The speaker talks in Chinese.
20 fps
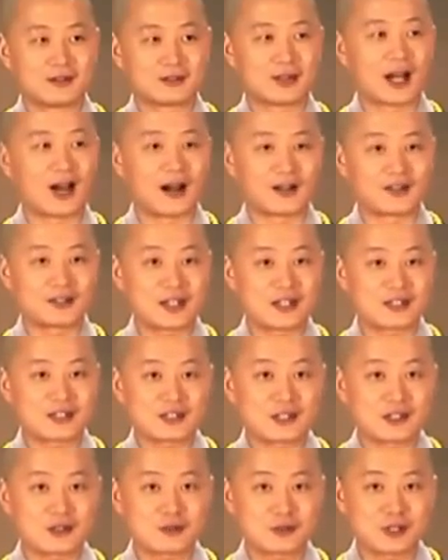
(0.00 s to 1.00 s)
躺在
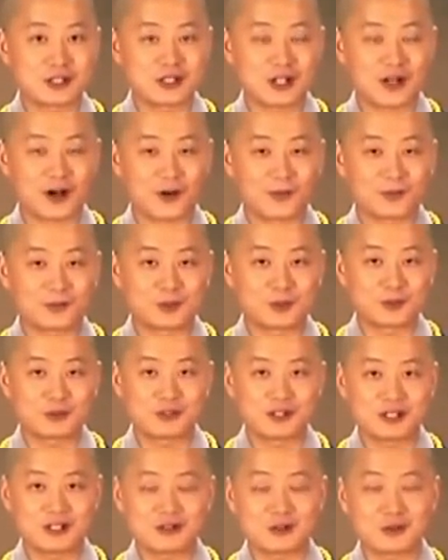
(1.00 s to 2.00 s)
这里睡觉都
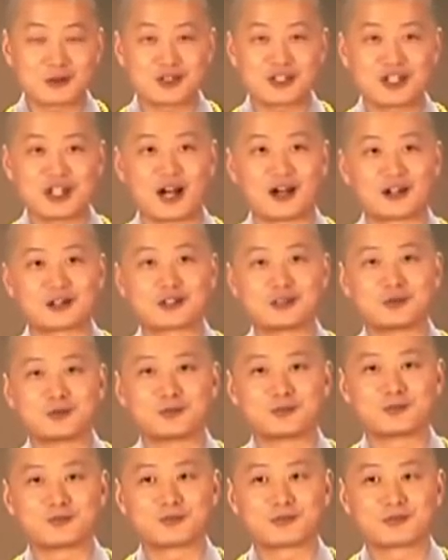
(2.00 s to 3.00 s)
是一种享受，
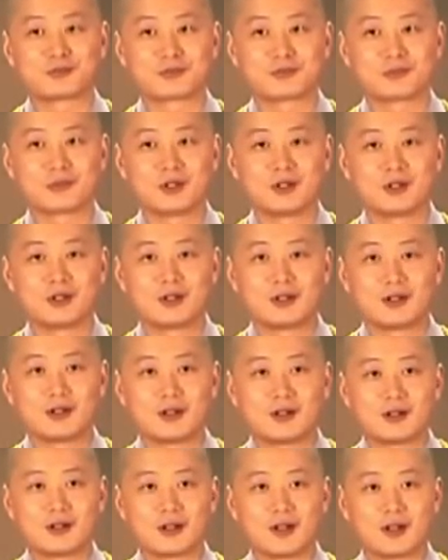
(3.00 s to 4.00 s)

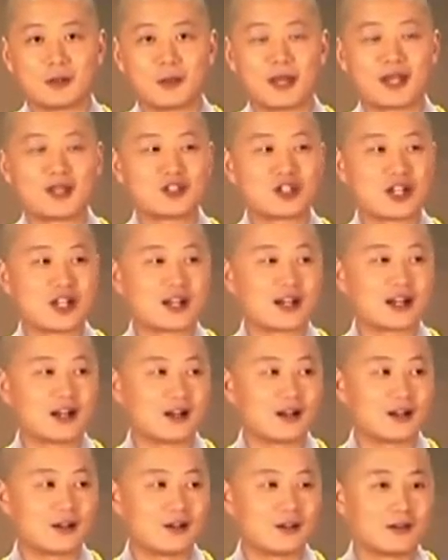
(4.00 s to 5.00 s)
啊，白天
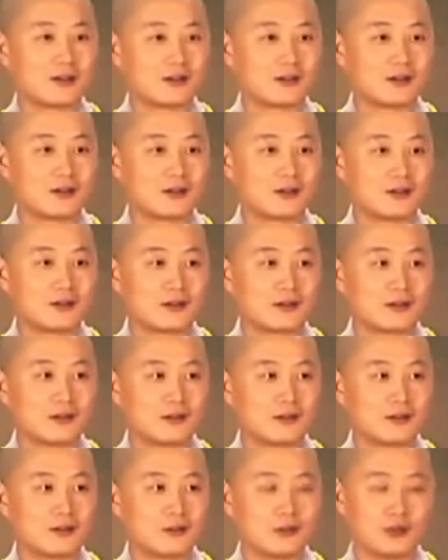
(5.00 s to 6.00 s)
啊，
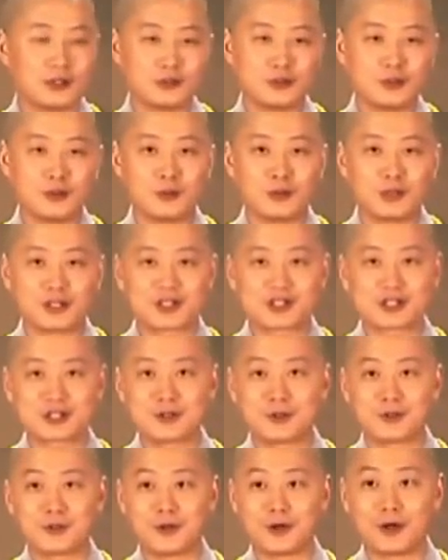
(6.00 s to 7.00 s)
我用我的
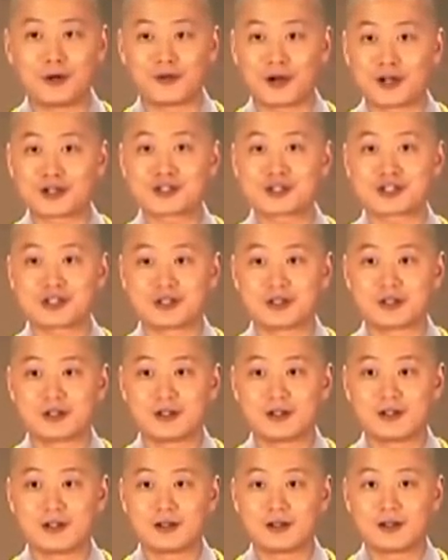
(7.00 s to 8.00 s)
生活方式
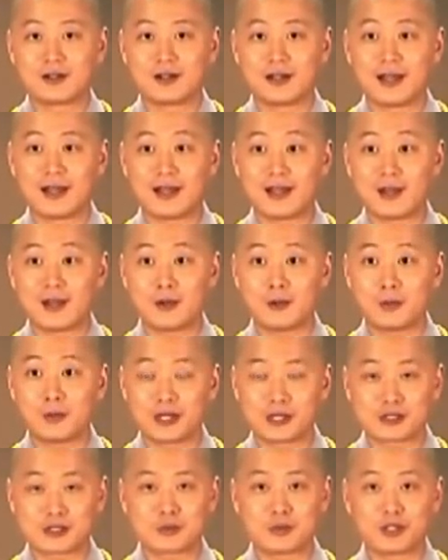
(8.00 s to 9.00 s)
来
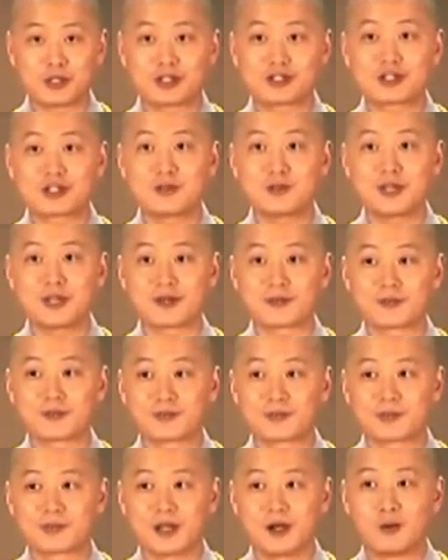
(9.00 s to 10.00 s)
维持我的生命，
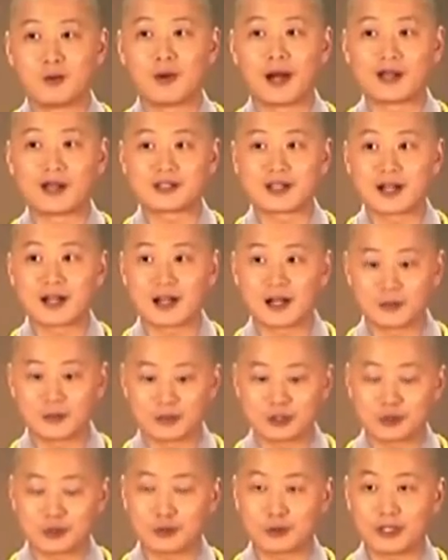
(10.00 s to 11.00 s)
晚上啊，
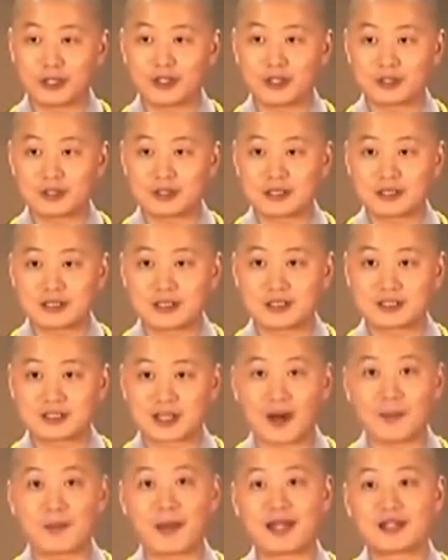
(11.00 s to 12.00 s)
我就回到这个
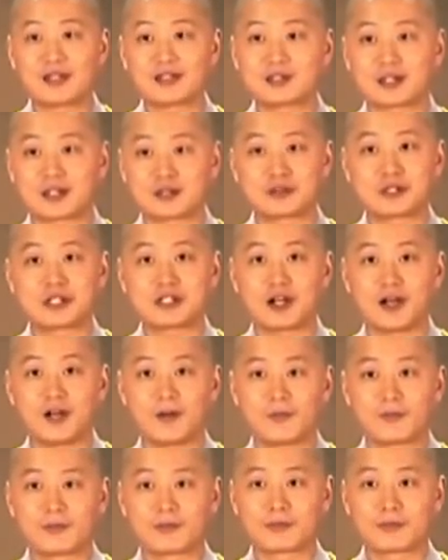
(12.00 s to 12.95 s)
长板凳上睡觉。”